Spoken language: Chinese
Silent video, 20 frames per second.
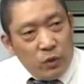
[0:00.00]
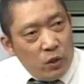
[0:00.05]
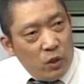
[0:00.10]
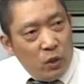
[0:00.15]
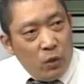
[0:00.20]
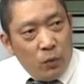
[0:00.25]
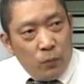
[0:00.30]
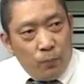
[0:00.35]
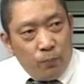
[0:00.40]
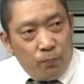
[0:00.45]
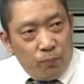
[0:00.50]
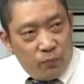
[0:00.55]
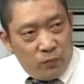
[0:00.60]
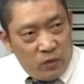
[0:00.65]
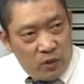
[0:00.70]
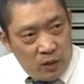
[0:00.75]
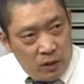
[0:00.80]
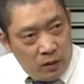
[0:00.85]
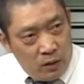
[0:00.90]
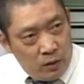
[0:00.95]
后
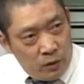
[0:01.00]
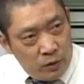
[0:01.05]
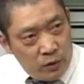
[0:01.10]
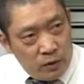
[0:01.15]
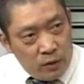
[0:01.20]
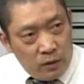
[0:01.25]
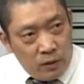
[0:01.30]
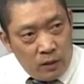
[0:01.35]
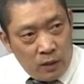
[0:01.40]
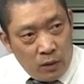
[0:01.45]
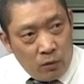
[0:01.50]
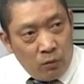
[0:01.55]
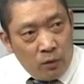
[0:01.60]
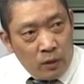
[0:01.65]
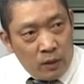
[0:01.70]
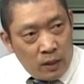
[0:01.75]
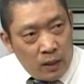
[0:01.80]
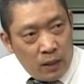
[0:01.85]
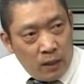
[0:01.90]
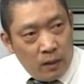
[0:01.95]
这个事情的结果，
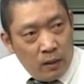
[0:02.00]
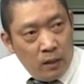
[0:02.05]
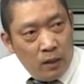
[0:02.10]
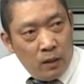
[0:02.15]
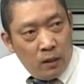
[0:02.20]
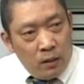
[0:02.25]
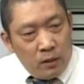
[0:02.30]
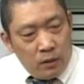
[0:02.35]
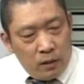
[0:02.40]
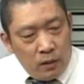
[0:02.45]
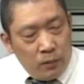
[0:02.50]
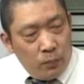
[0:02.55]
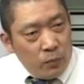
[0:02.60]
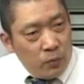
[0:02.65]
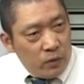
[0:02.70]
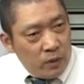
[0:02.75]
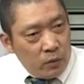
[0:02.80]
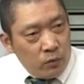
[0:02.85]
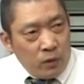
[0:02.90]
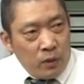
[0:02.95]
你看是不
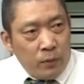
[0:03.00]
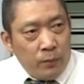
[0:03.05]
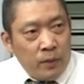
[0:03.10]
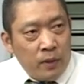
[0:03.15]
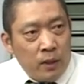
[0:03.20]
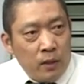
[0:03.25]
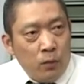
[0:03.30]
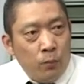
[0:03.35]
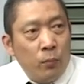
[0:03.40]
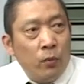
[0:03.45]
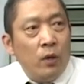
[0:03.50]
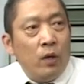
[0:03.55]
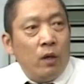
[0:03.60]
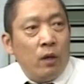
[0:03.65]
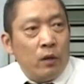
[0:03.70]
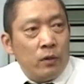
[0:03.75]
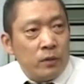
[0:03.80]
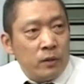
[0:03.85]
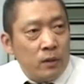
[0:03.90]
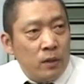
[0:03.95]
是这钻井平台就不了
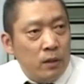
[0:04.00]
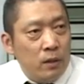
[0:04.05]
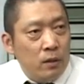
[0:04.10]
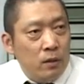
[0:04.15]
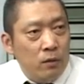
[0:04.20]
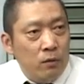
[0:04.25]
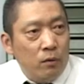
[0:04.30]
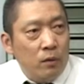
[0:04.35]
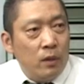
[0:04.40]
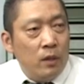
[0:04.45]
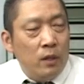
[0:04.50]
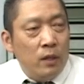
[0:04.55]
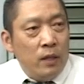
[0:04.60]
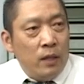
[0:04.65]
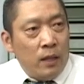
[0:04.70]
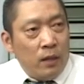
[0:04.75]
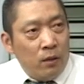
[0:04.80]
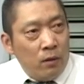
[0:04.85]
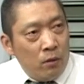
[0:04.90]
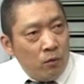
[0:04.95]
了之了，或者
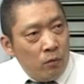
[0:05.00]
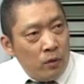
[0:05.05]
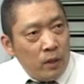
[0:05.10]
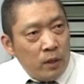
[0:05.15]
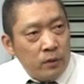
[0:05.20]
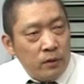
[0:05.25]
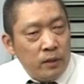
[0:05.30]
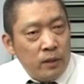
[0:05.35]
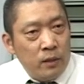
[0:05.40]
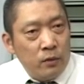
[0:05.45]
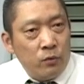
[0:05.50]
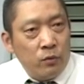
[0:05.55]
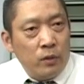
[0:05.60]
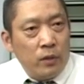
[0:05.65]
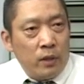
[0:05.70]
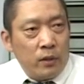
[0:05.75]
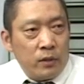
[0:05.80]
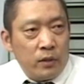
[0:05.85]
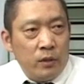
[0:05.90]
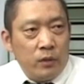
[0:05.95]
两个国家之间对
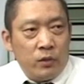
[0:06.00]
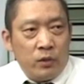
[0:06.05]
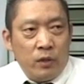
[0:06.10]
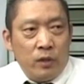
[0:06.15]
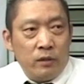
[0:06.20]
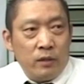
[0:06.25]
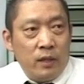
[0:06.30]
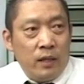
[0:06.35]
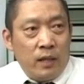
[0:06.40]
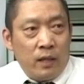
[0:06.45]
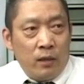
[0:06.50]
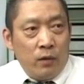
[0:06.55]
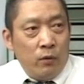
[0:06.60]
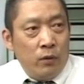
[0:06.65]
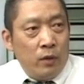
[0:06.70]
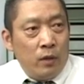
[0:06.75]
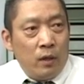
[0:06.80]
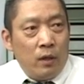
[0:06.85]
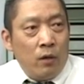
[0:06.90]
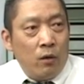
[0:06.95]
这事儿，只要这2个
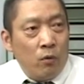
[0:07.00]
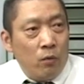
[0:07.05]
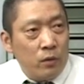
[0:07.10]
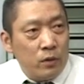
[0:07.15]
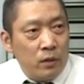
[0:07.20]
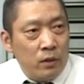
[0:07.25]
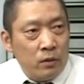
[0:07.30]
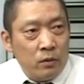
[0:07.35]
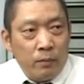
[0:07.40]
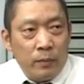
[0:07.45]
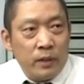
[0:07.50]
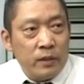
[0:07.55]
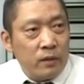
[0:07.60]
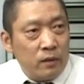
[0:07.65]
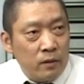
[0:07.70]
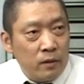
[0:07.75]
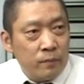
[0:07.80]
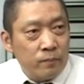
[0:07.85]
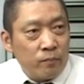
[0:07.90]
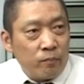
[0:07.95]
月熬过去了就没事了。